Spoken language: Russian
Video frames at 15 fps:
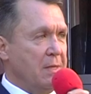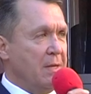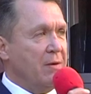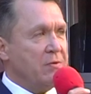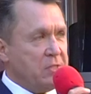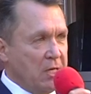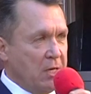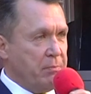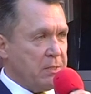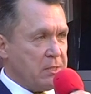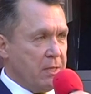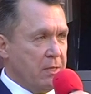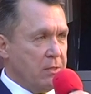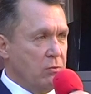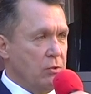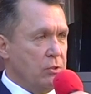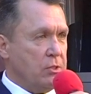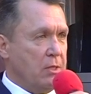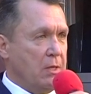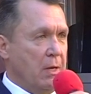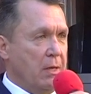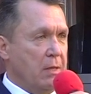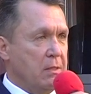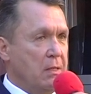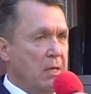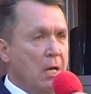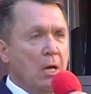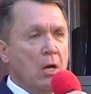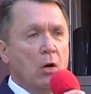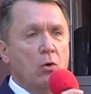для всех последующих лет.
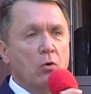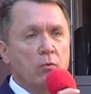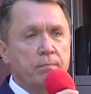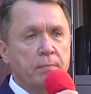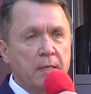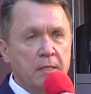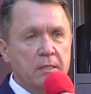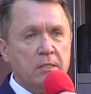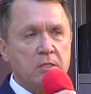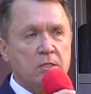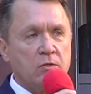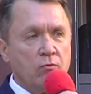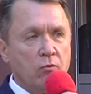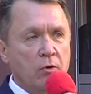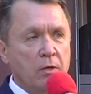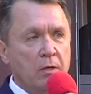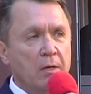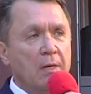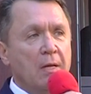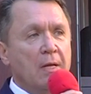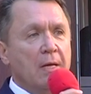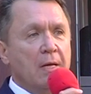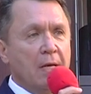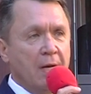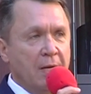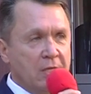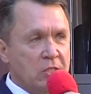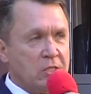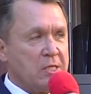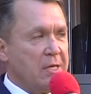Любите свой
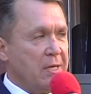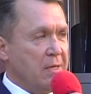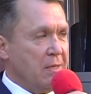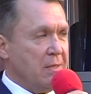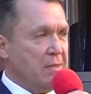лицей.